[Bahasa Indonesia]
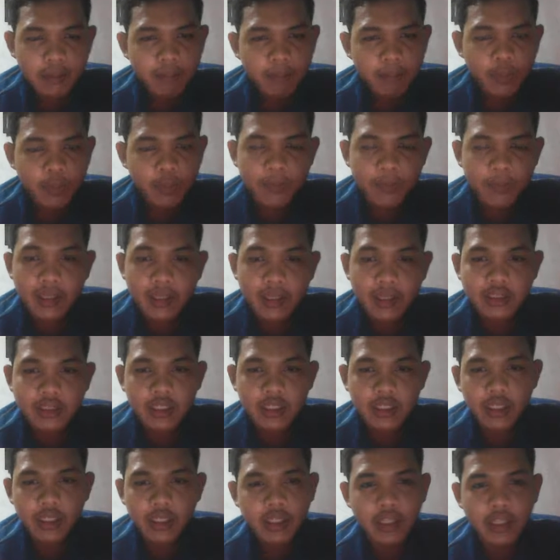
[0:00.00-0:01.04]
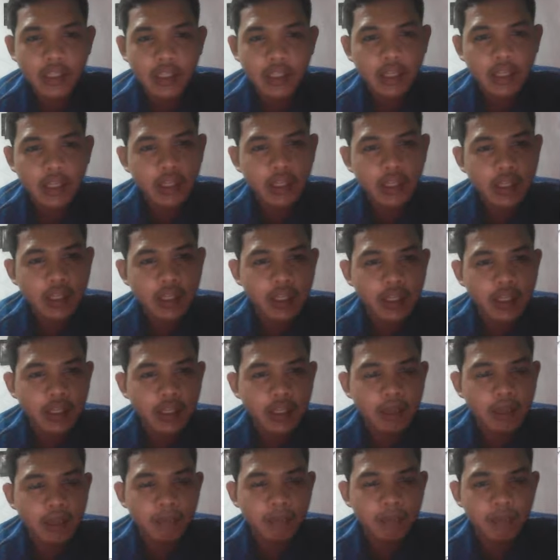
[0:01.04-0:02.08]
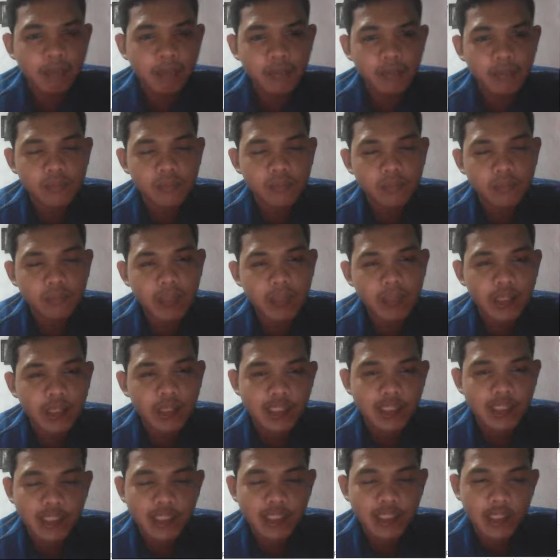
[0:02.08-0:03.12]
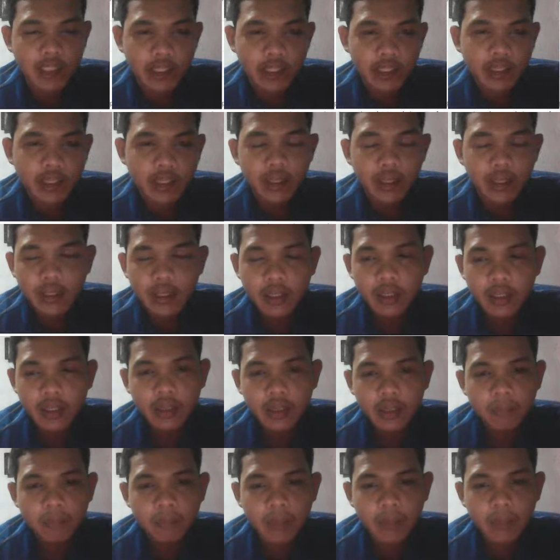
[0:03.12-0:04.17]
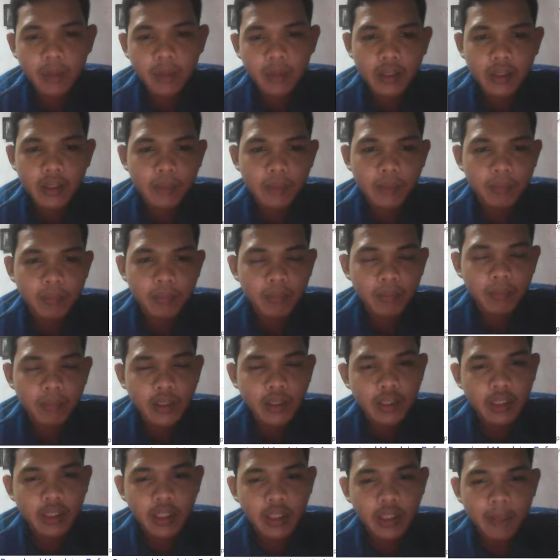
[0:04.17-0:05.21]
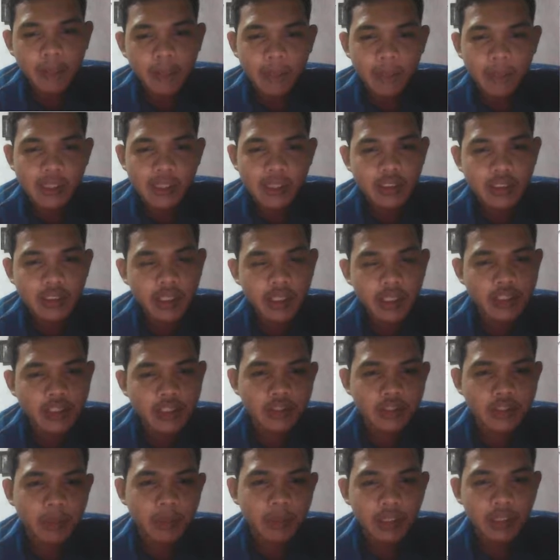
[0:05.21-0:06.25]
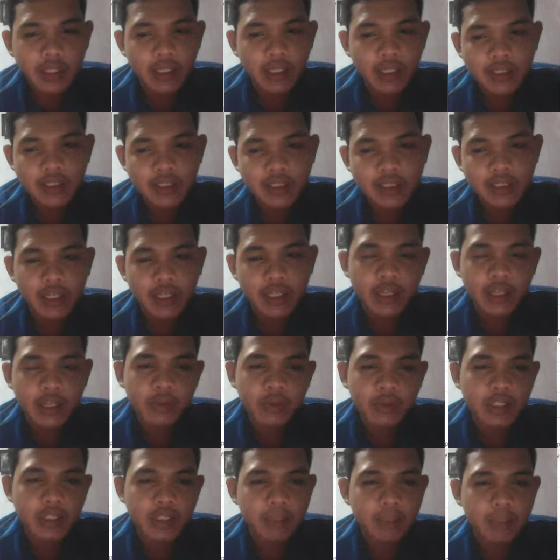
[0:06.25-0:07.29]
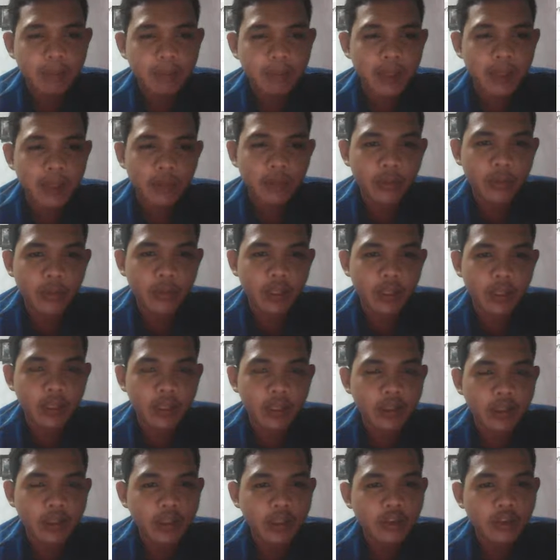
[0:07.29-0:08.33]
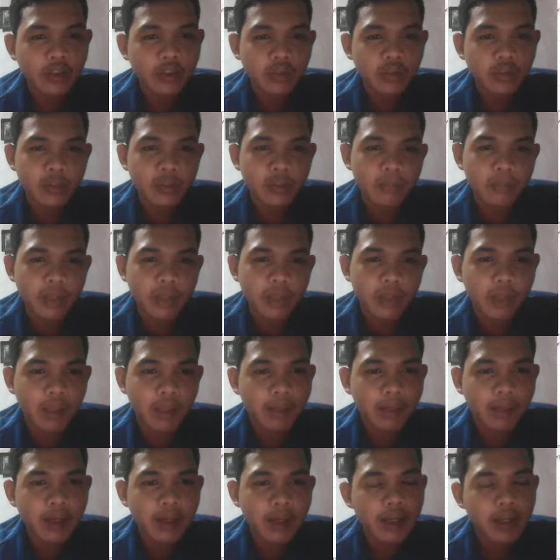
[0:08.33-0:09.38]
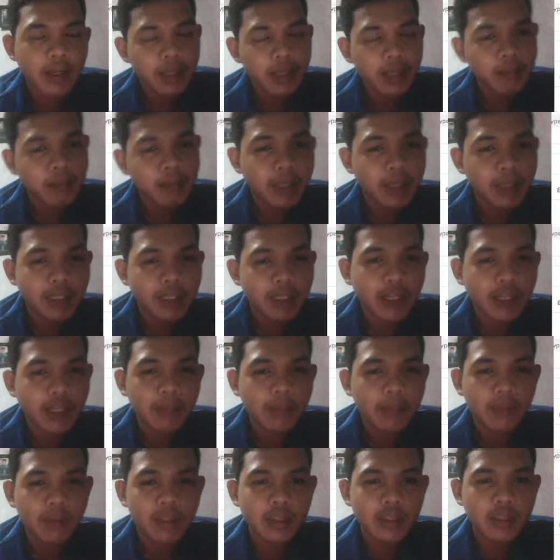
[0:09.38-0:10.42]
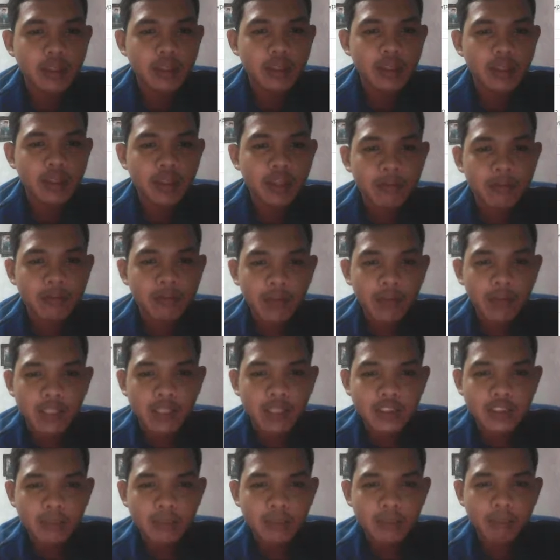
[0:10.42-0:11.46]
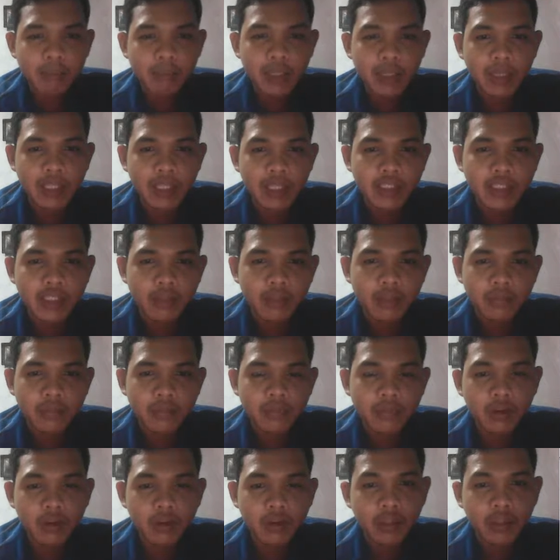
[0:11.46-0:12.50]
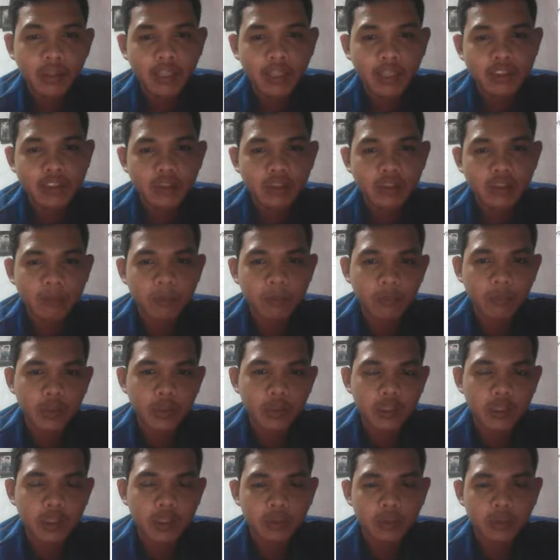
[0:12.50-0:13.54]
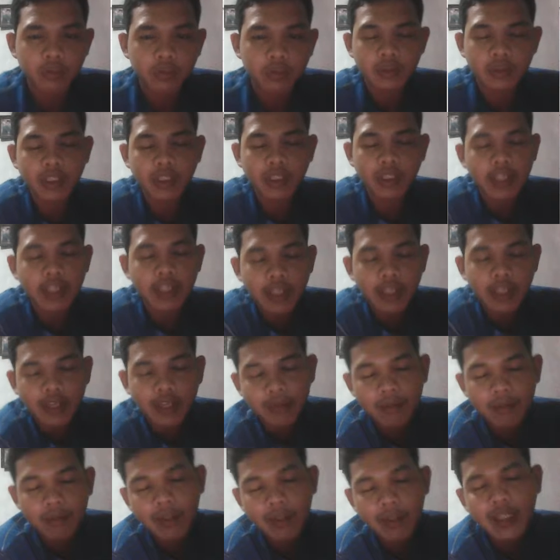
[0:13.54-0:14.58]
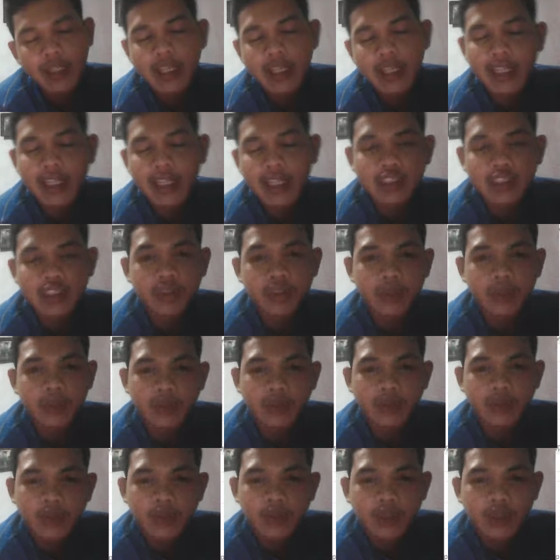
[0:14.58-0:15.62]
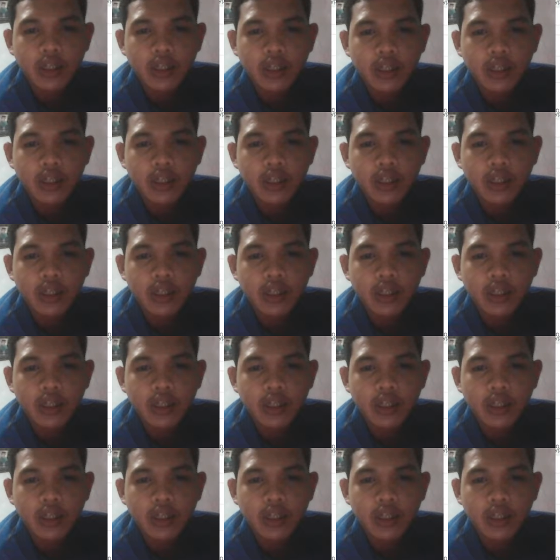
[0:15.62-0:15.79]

perubahan sedikit dari Mendeley sananya bahwa Mendeley yang versi desktop ini sekarang udah diperbarui yaitu bernama Mendeley referensi manager for desktop window. Jadi yang Mendeley desktop itu